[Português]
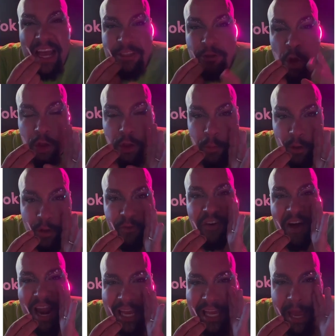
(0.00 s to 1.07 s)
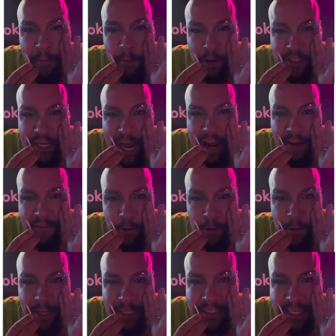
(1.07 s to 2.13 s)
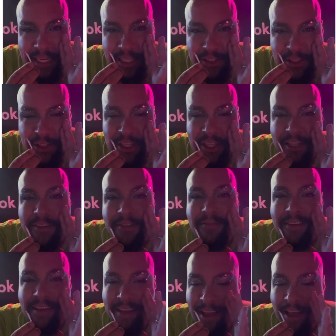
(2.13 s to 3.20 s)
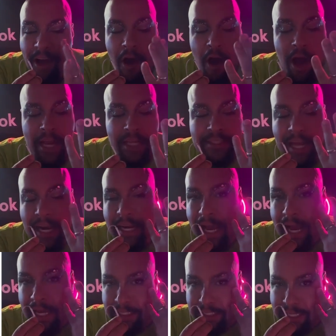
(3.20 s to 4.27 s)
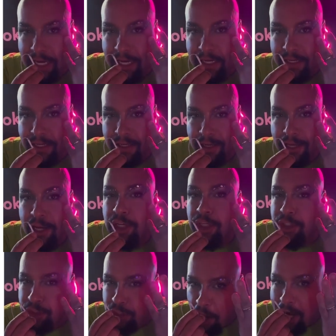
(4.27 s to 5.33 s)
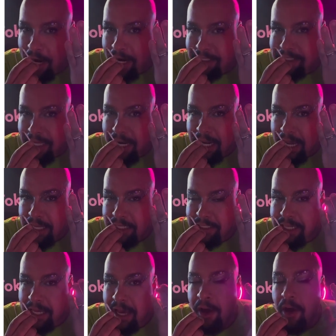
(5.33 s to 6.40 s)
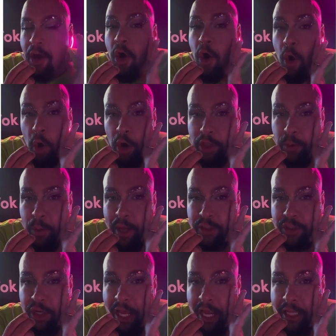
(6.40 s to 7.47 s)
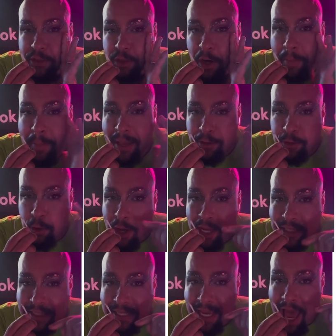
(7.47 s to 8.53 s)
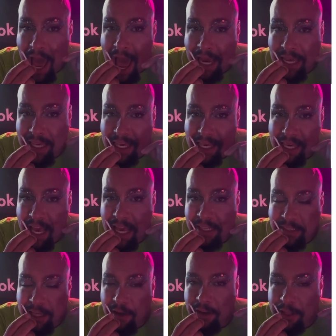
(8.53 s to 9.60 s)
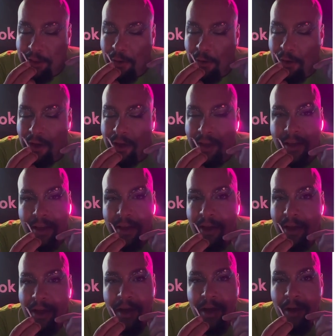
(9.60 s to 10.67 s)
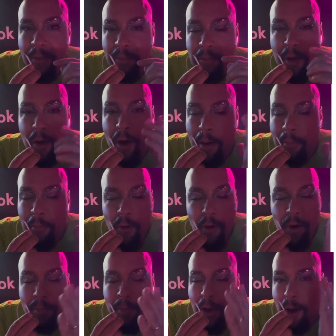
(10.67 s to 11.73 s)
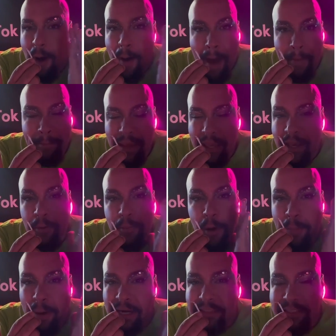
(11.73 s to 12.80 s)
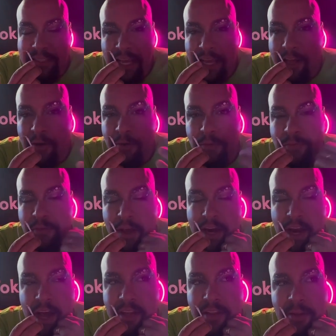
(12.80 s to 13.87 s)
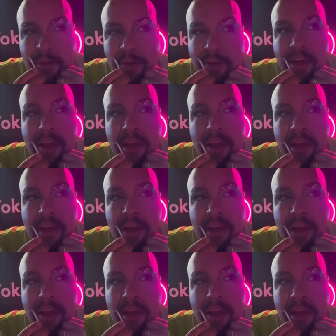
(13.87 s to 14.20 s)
Todo mundo fala que amor de carnaval não existe. Olha essa aliança. Chora nessa aliança. Oito anos de relacionamento, conheci aqui em Salvador. Meu amor, meu amigo, meu parceiro, Fernando.